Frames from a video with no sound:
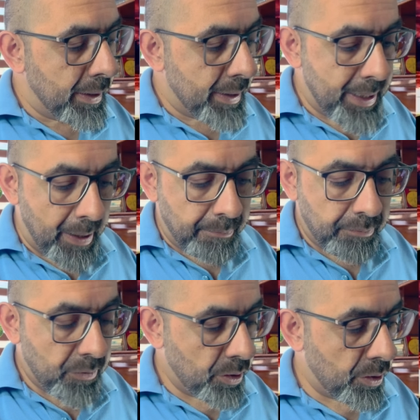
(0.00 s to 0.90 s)
Ya,
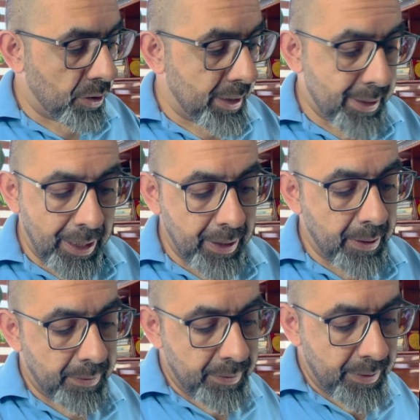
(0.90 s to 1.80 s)
no es
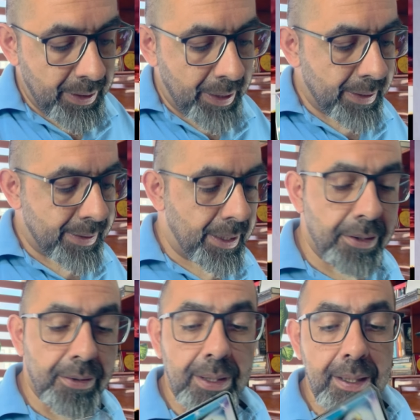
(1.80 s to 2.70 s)
nada nada
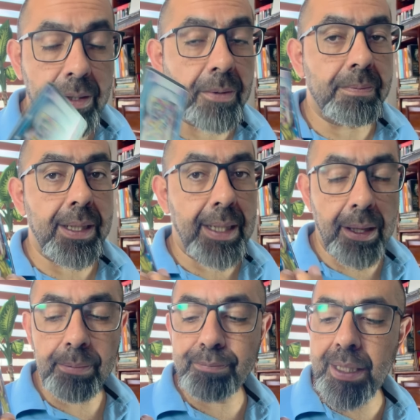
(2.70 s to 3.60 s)
serio, nada complicado.
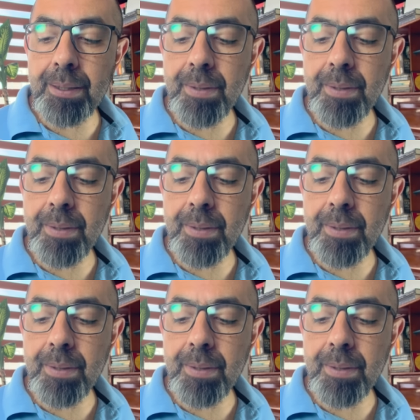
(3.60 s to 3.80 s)
Mira, me